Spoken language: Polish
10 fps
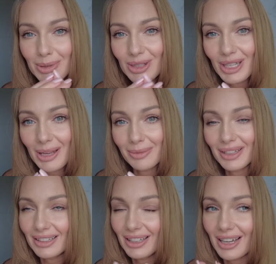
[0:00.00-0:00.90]

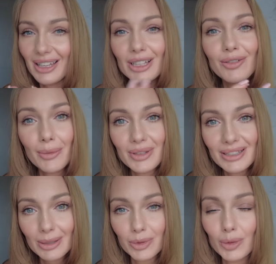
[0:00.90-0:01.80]
przyjemna, taka
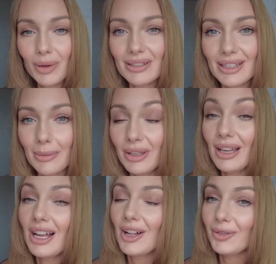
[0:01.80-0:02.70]
jedwabista pod
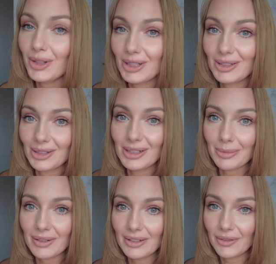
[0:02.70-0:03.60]
palcami, to jest coś
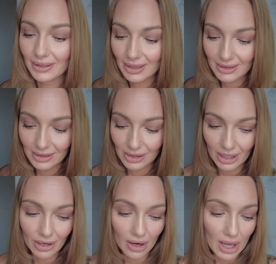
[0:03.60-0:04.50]
naprawdę
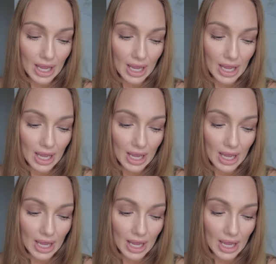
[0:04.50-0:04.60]
fantastycznego.